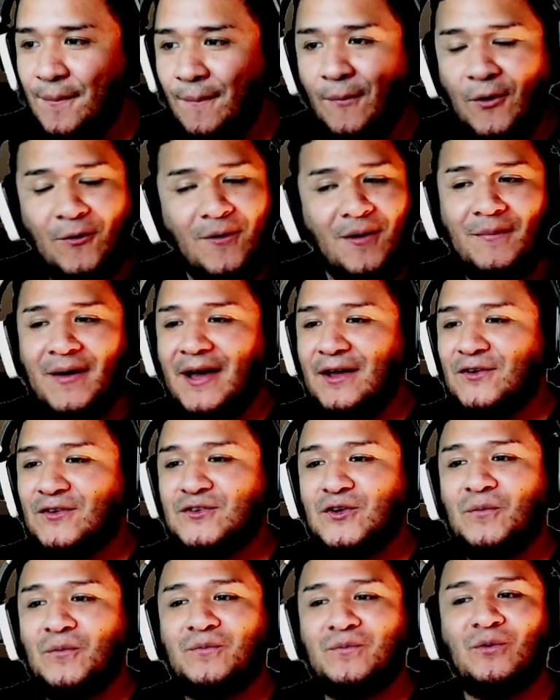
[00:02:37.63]
Muy bien,
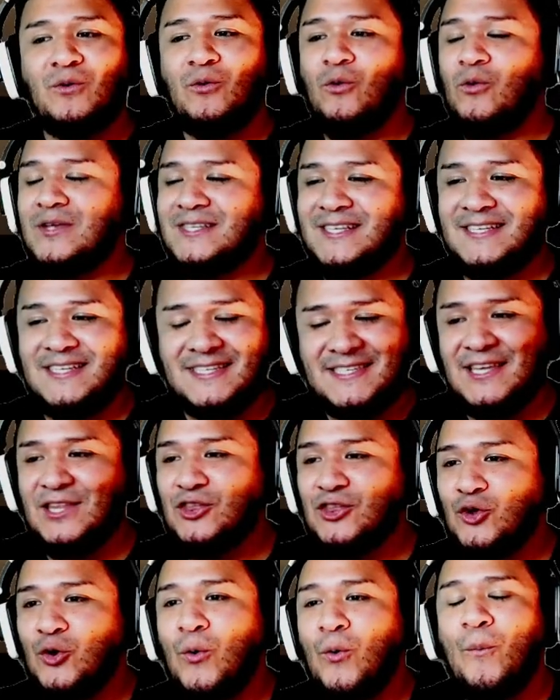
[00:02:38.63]
Microsoft, lo estás
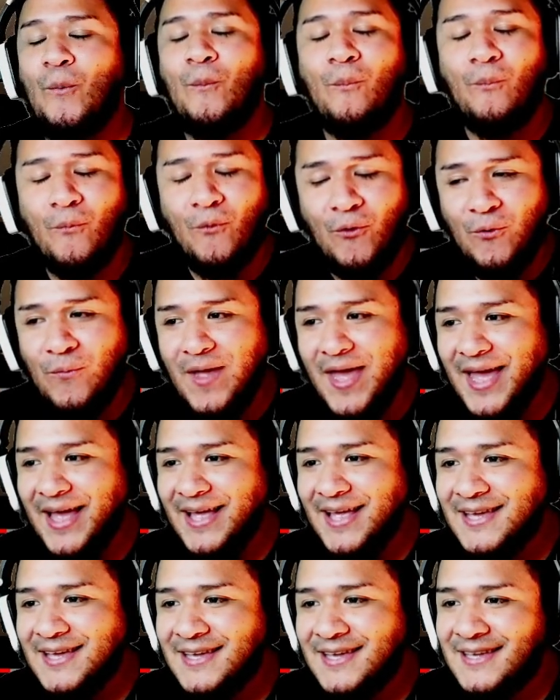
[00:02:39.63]
haciendo muy
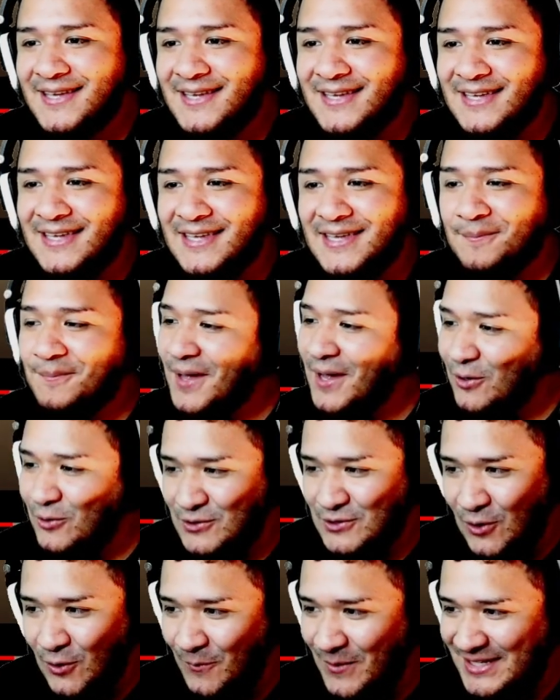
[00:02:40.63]
bien y me ha
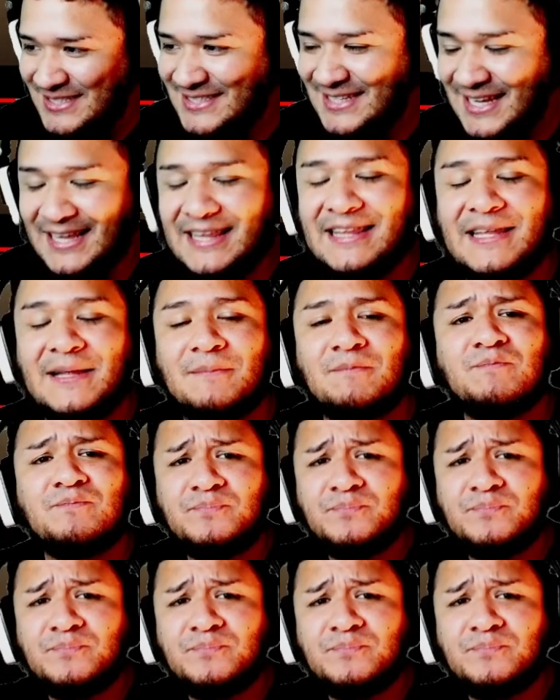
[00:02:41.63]
gustado bastante.